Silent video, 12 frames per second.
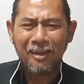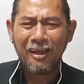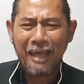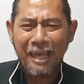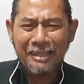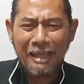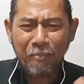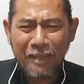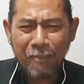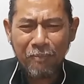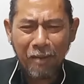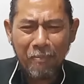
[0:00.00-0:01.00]
แค่ทำค
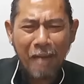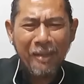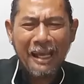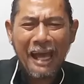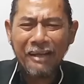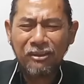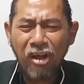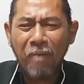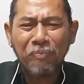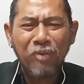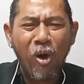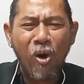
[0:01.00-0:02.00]
ลิปขึ้นมามีการตอบ
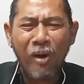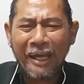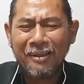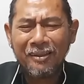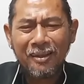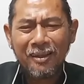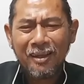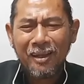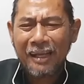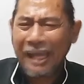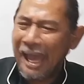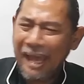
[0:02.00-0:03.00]
โต้กัน
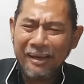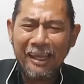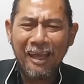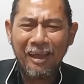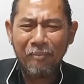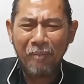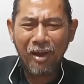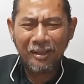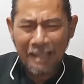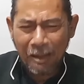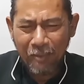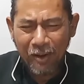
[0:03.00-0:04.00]
แค่เนี้ยมันก็
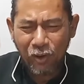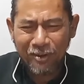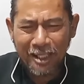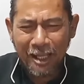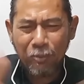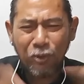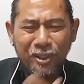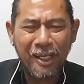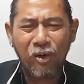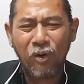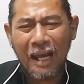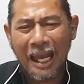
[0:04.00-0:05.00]
ทำให้คนเสียผู้เสีย
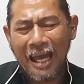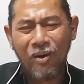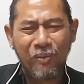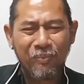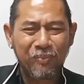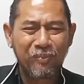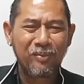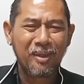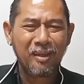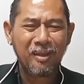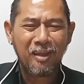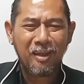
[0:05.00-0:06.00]
คนแล้ว
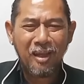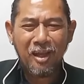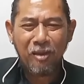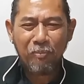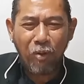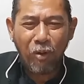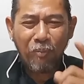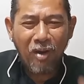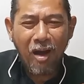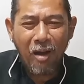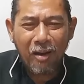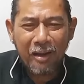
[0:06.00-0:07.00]
ผม
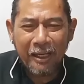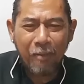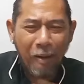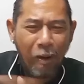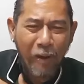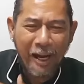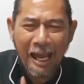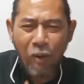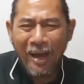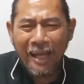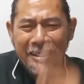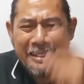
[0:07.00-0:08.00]
ก็คือภาวนา
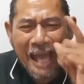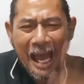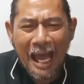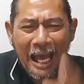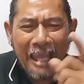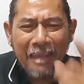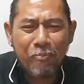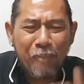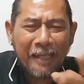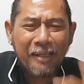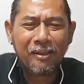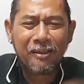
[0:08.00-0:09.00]
ว่า อย่าให้
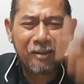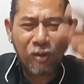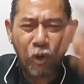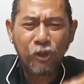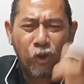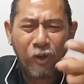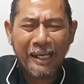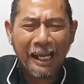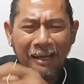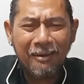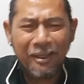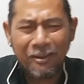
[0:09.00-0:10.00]
เป็นคนคนนั้น
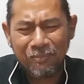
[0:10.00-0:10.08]
เลย